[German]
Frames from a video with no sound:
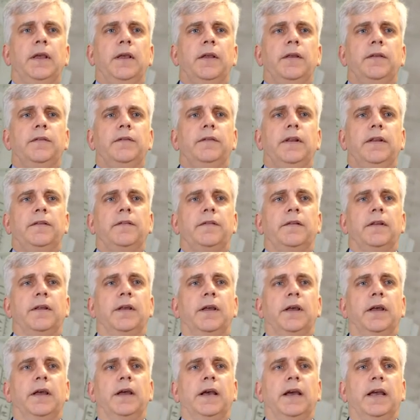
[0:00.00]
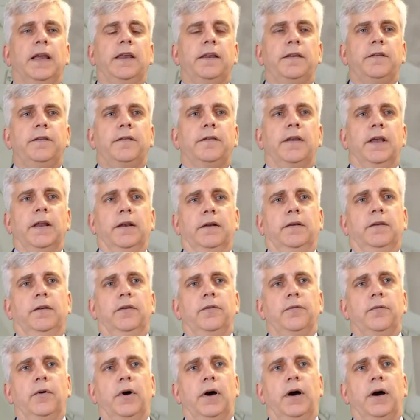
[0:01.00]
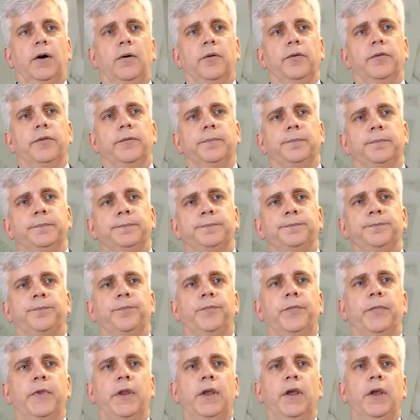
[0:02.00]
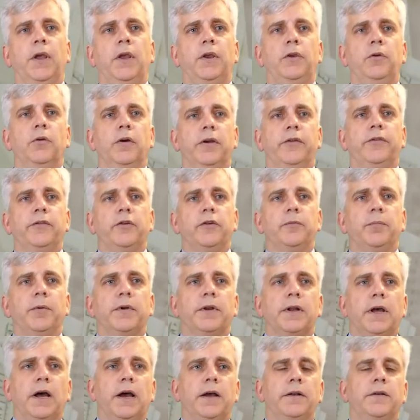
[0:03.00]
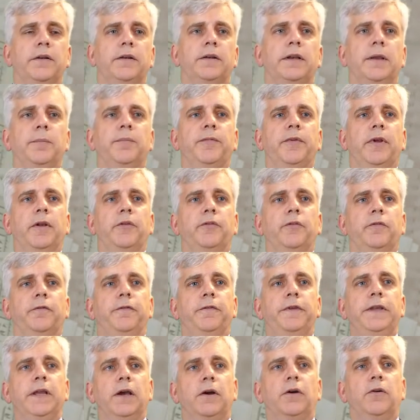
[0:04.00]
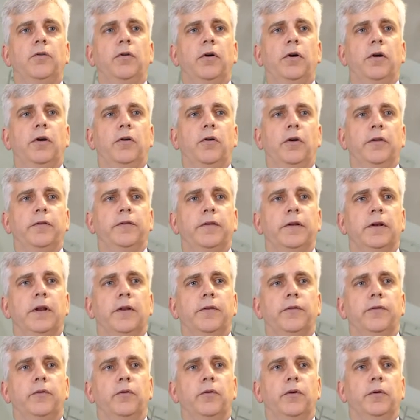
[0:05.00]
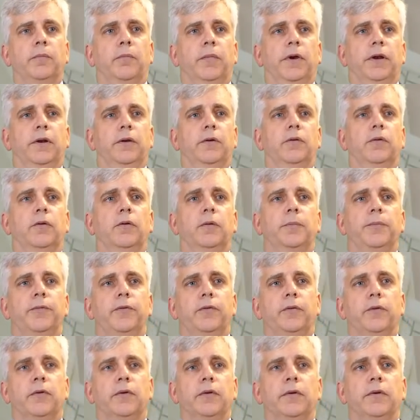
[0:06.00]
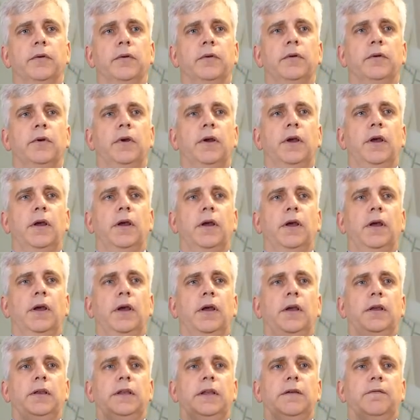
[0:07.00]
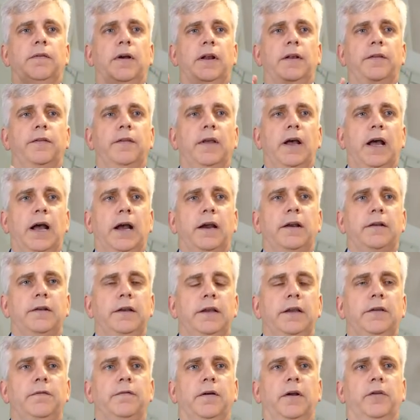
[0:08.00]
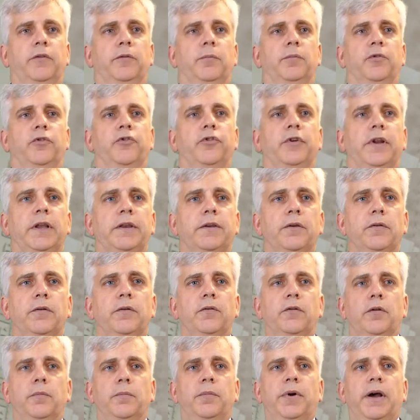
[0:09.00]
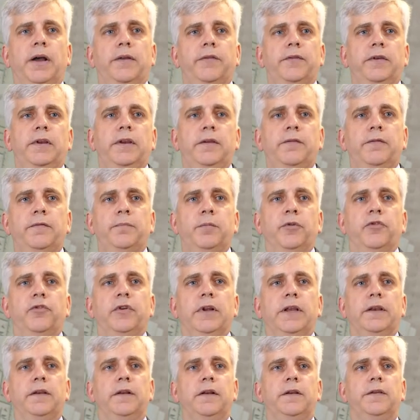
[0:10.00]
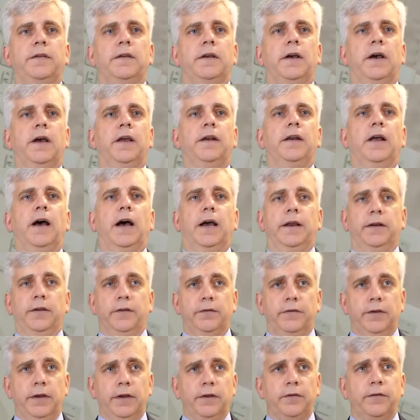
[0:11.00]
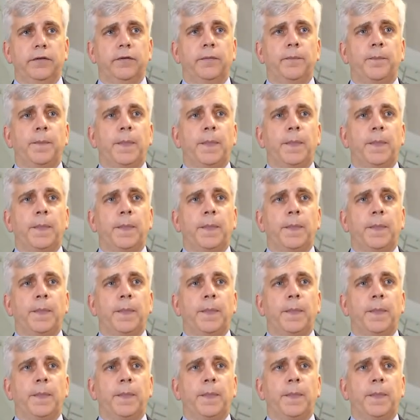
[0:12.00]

setzt Rechtskenntnis voraus. Juristisch betrachtet gibt es also vier Ko Konstellationen bei der Korruption. Jeweils aktiv, also Bestechung und passiv Bestechlichkeit einerseits,